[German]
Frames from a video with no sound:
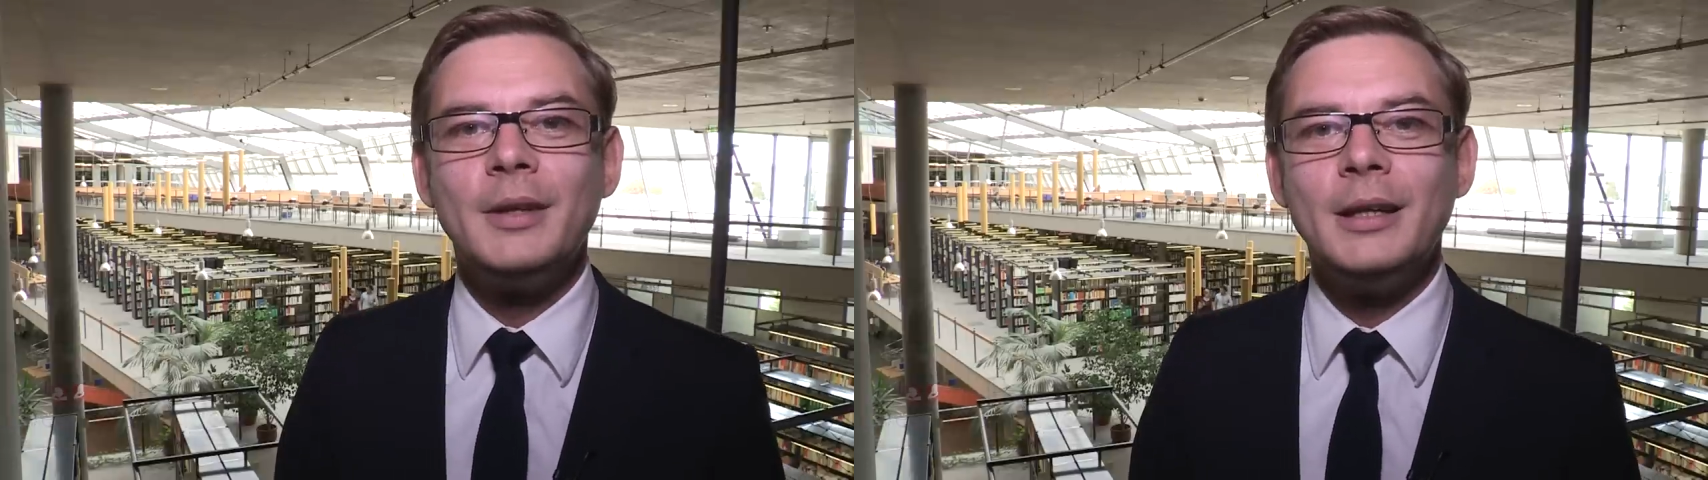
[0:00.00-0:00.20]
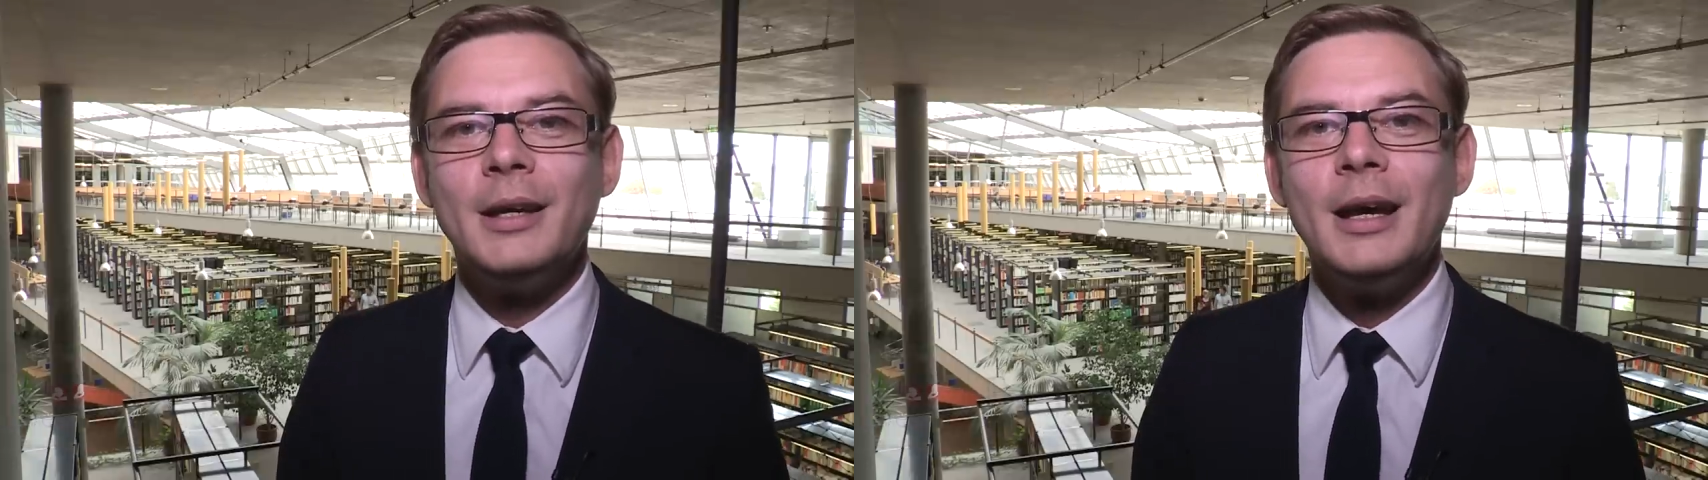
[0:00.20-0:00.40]

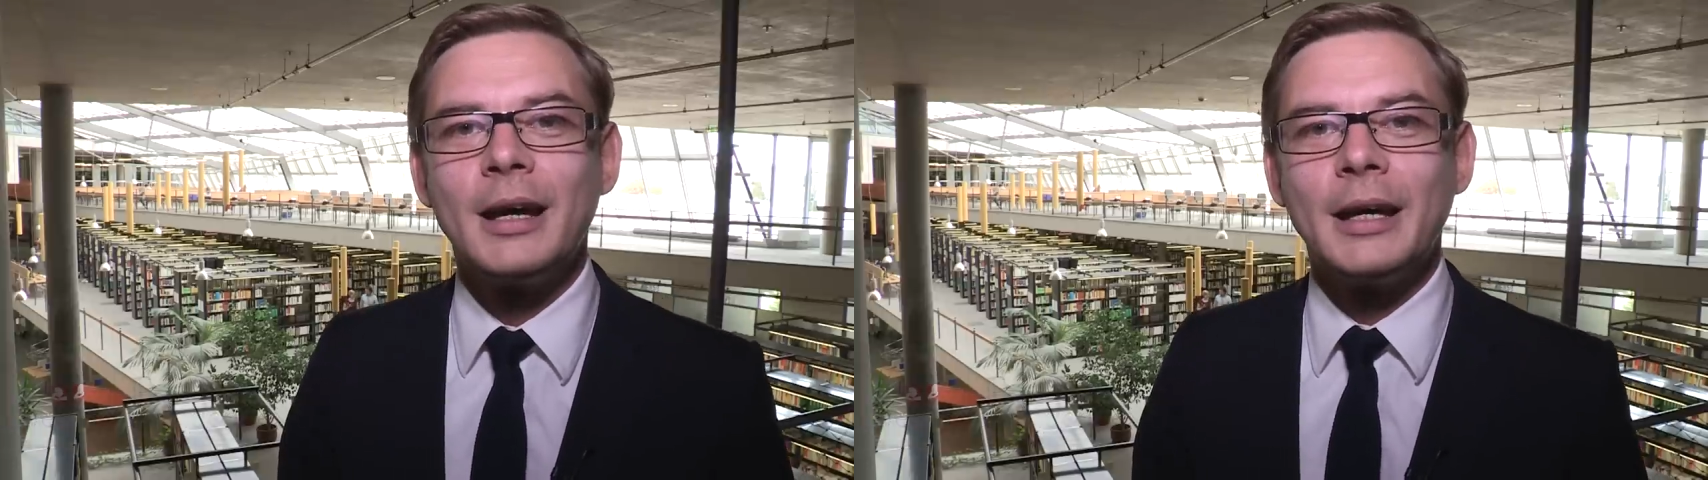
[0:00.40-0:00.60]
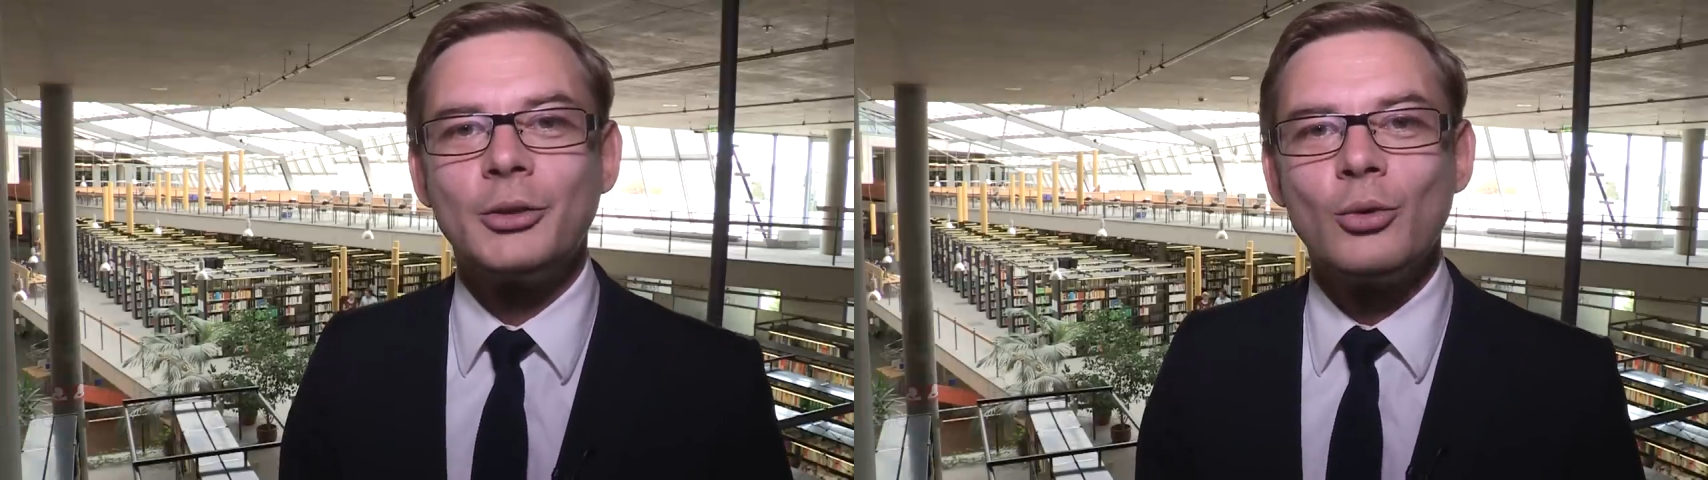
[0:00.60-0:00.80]
die
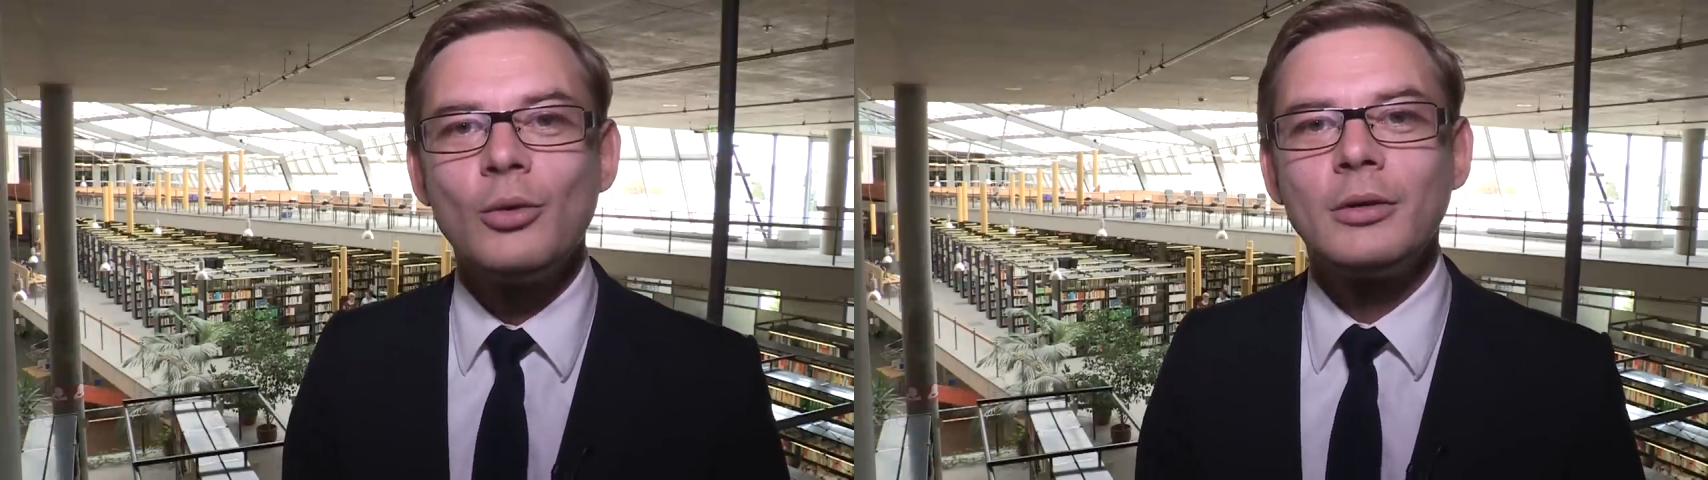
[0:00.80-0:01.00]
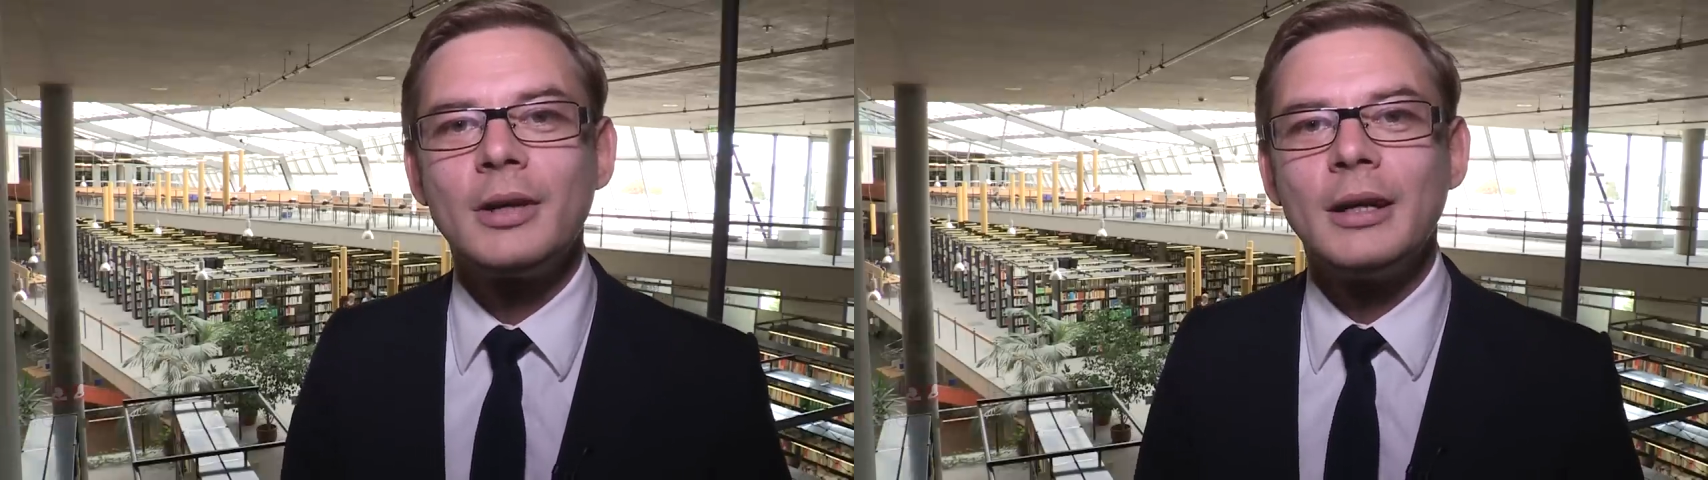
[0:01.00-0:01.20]

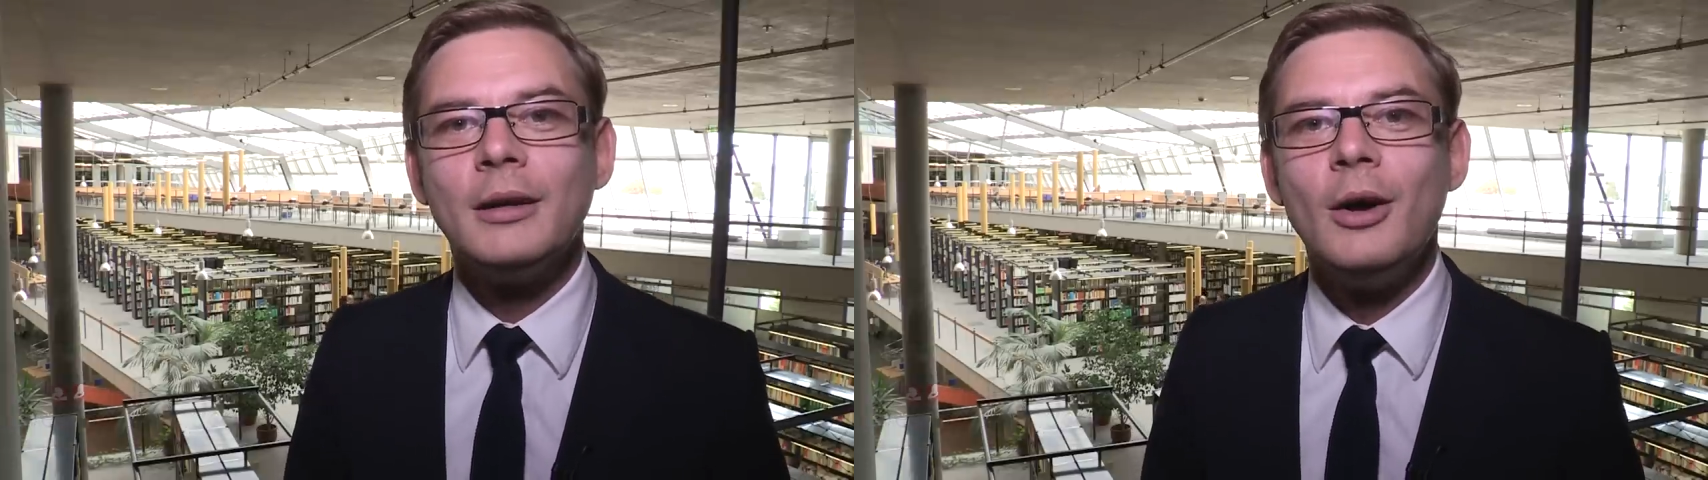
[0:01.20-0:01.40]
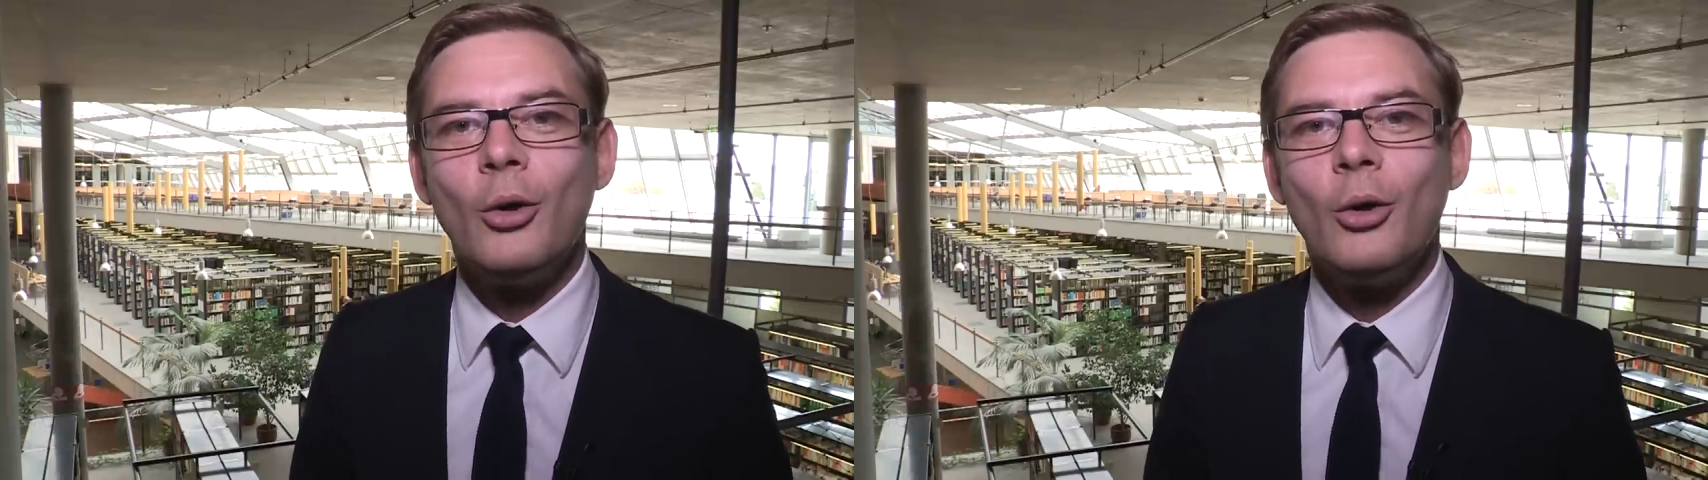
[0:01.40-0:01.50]
Rektoren der